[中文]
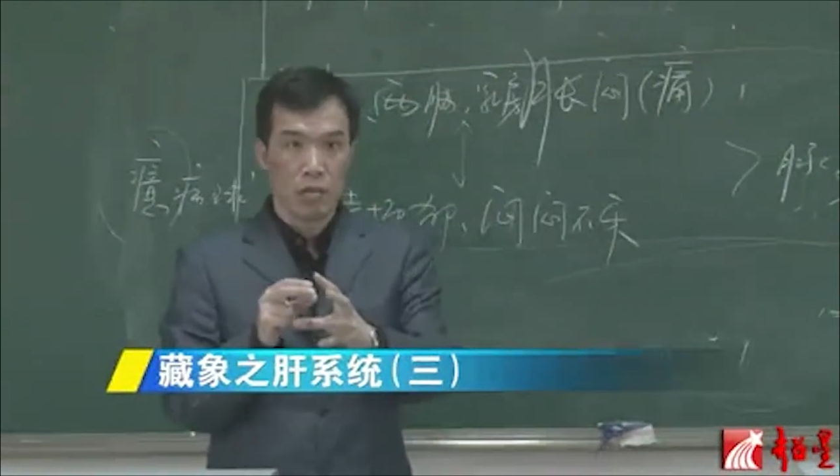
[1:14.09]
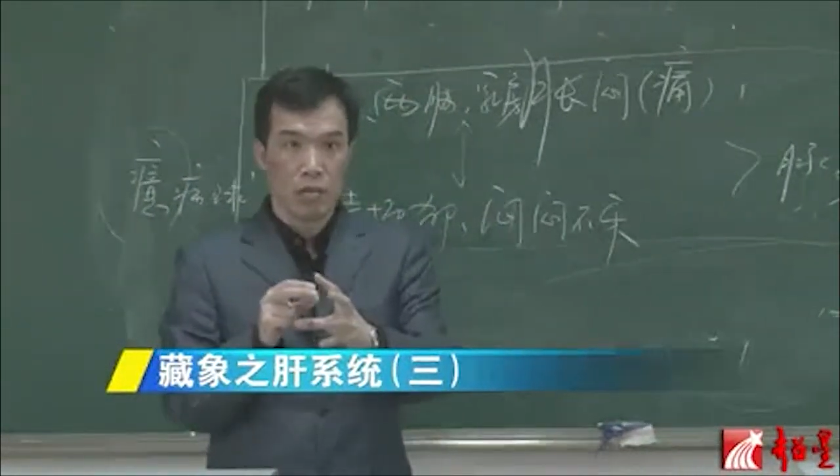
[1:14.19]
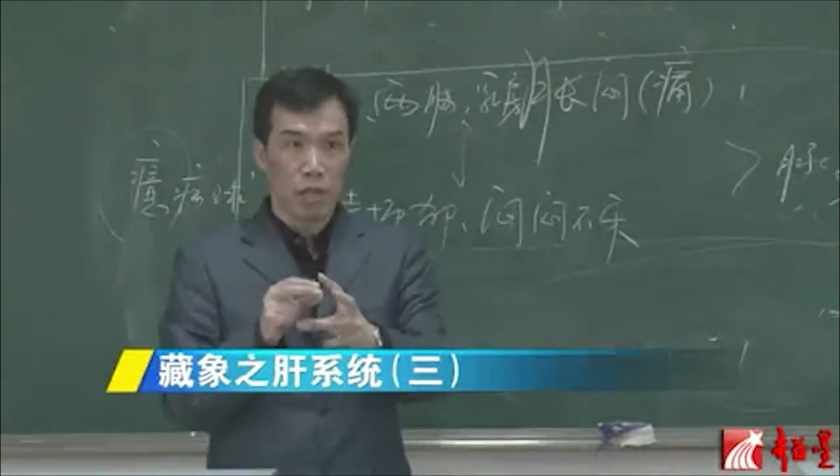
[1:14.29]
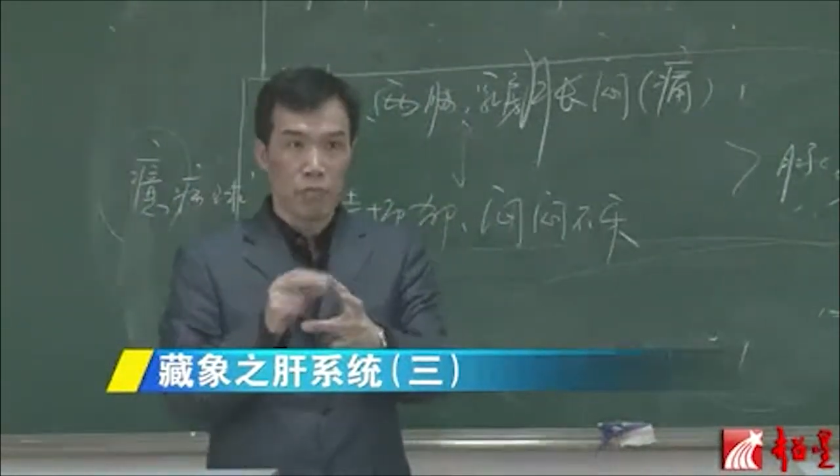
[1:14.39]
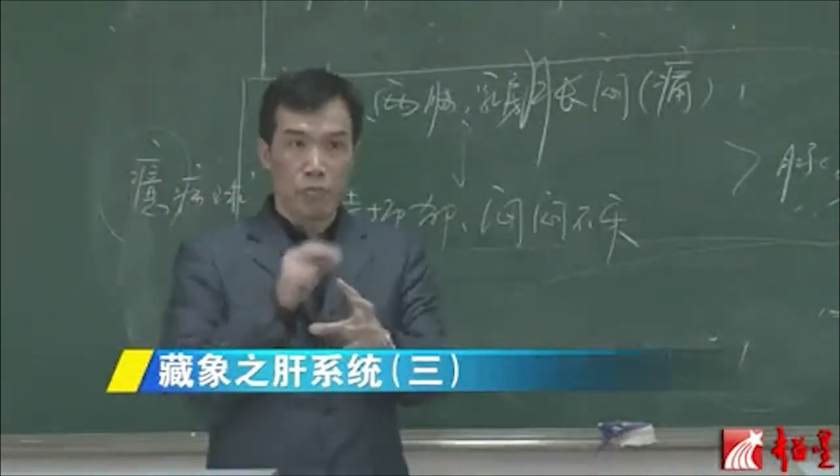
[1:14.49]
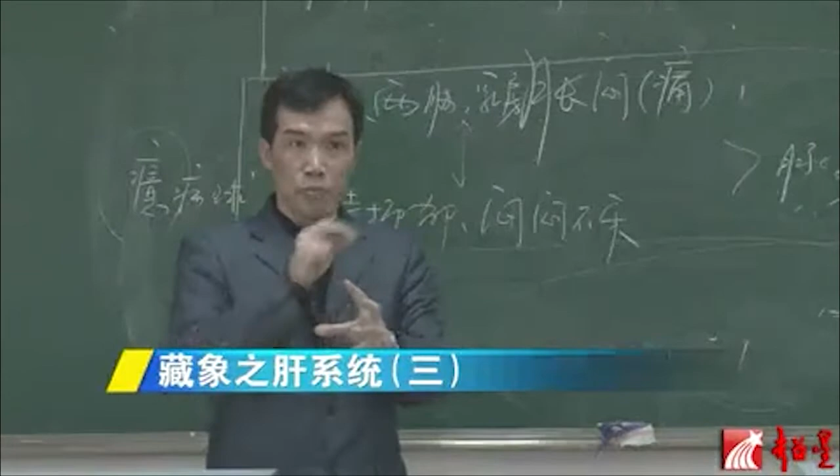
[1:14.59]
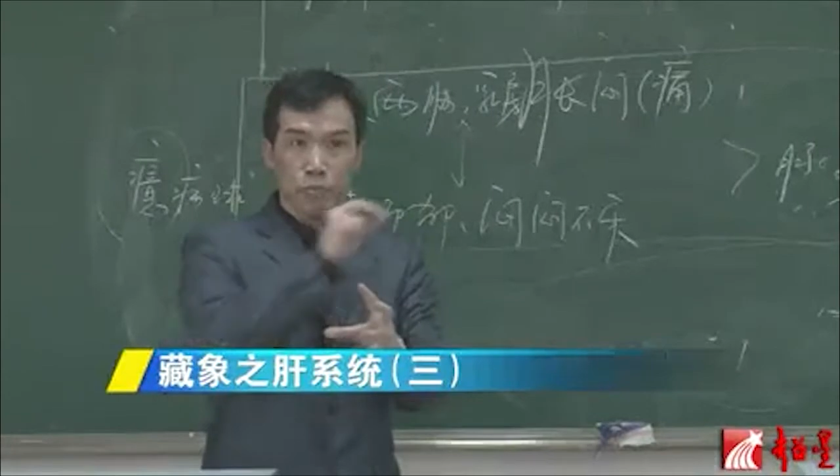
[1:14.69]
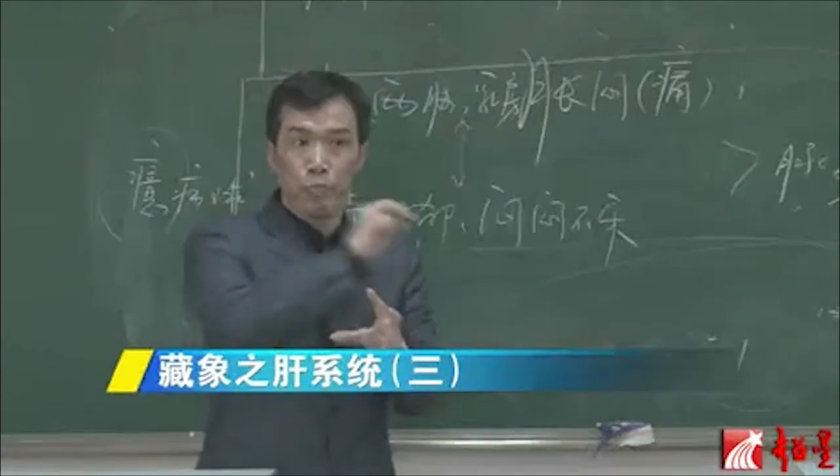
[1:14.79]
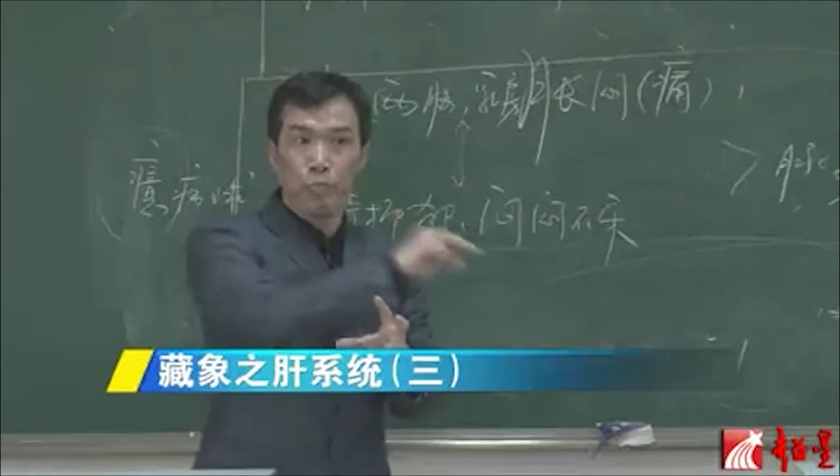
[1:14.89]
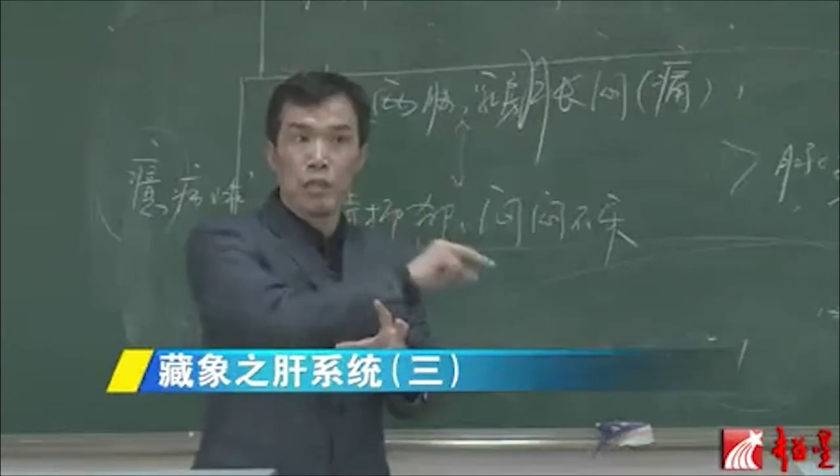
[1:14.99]
后它
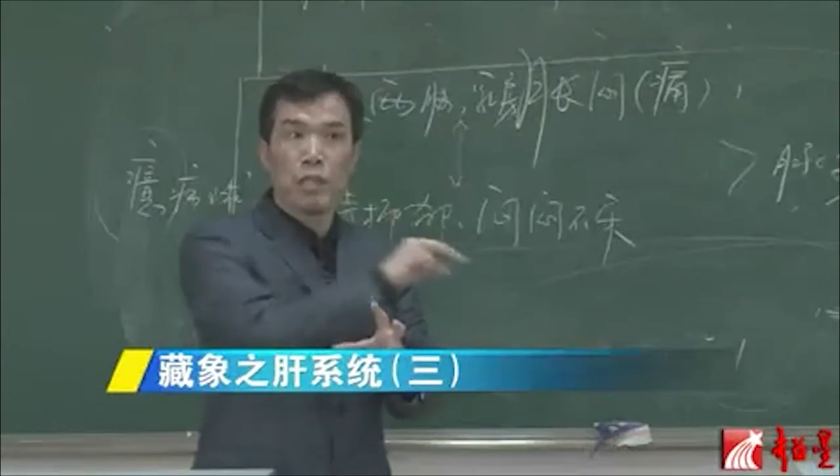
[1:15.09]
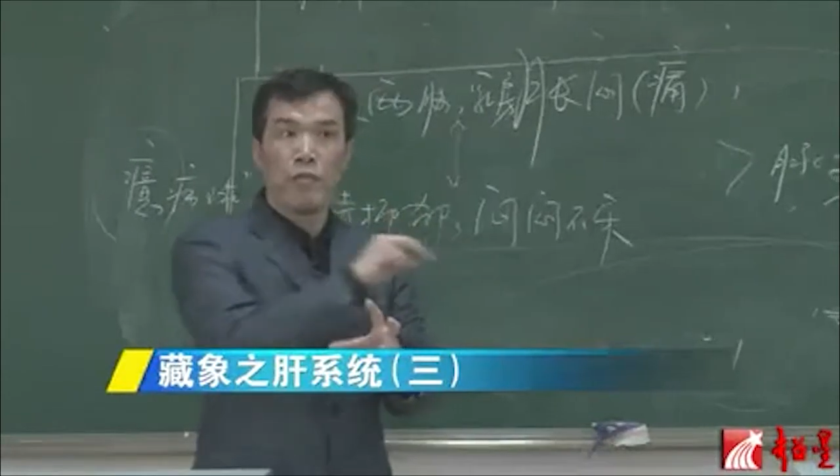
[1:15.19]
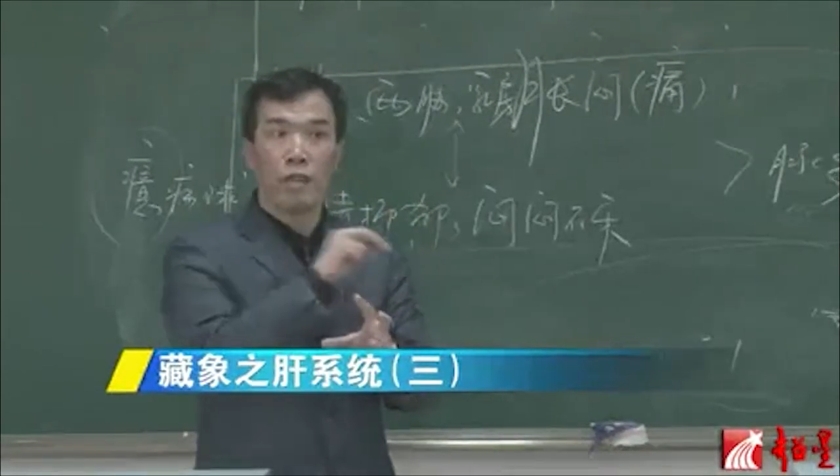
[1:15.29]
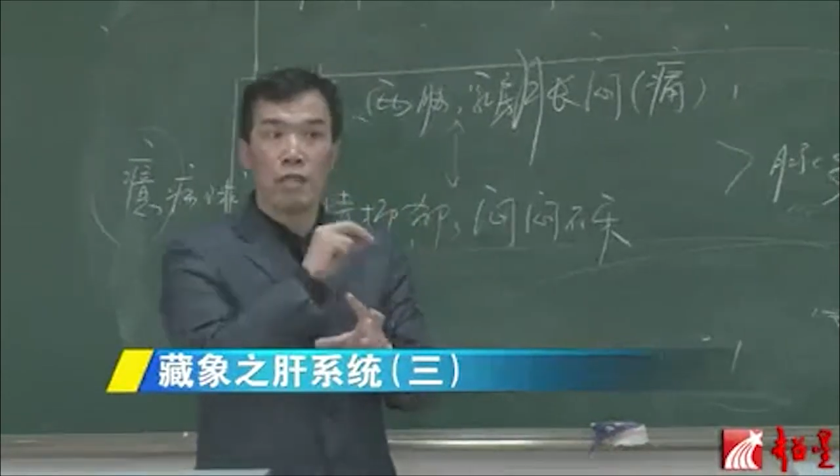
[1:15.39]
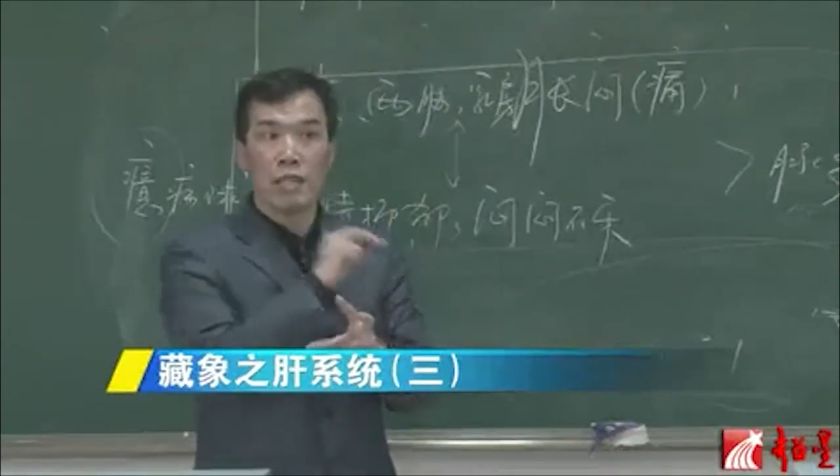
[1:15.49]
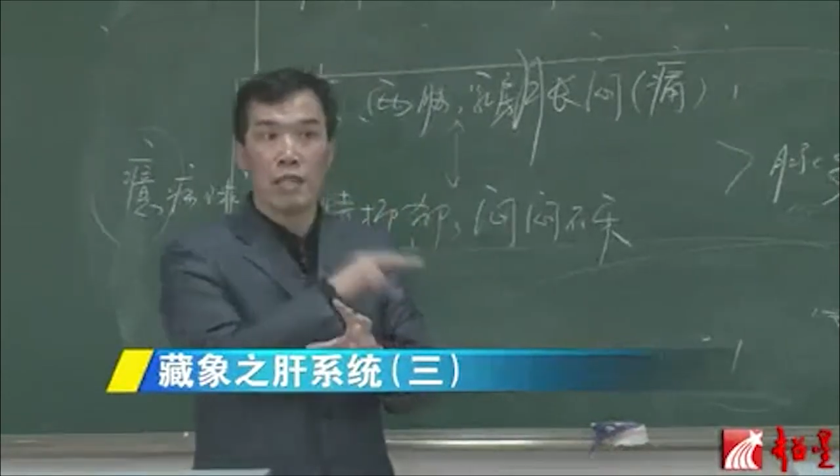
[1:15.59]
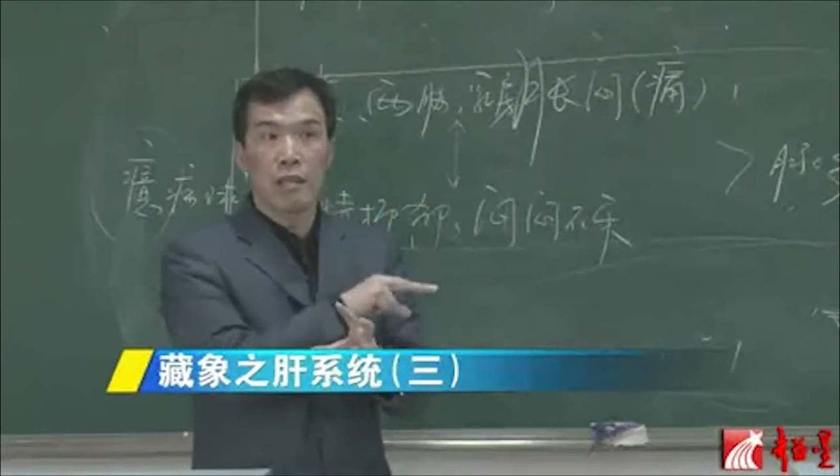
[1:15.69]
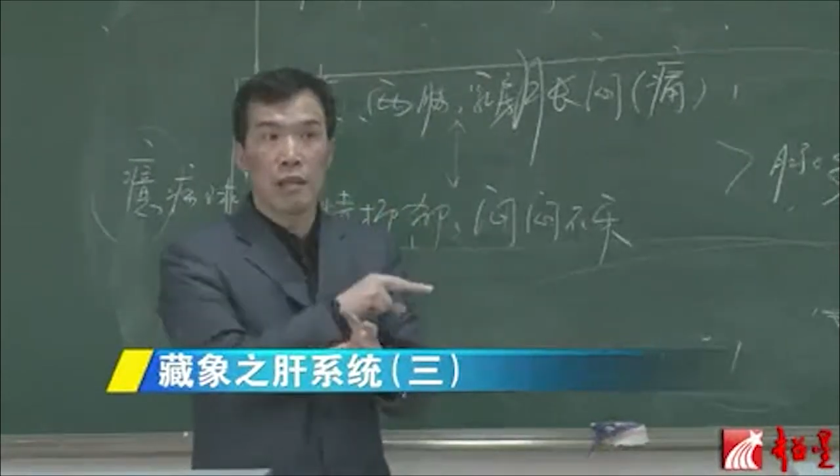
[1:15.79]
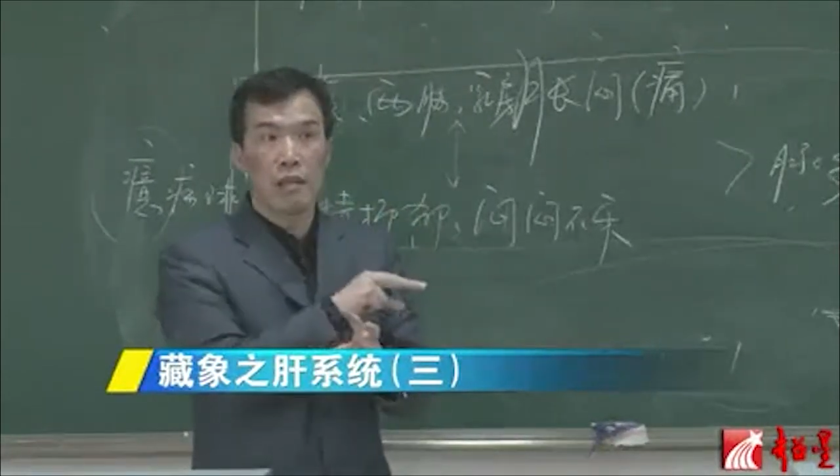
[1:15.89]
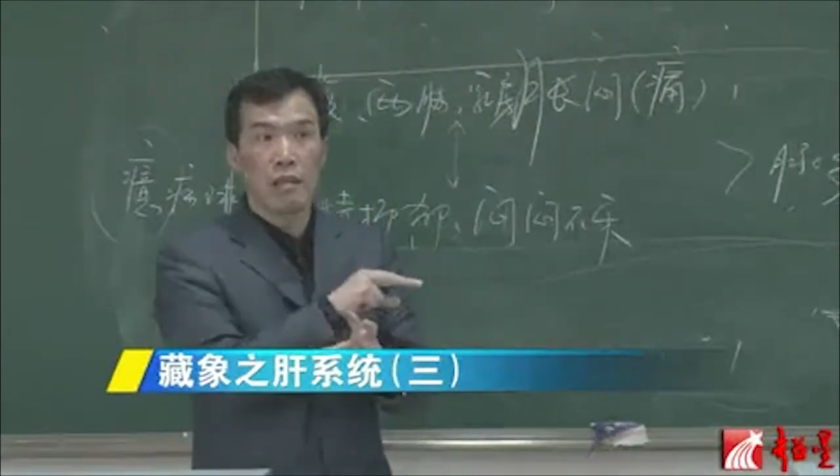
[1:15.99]
不侵犯其他
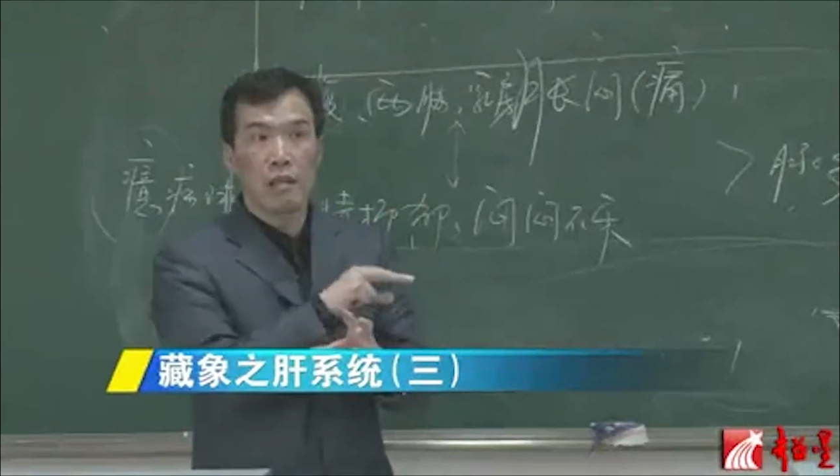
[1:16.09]
脏，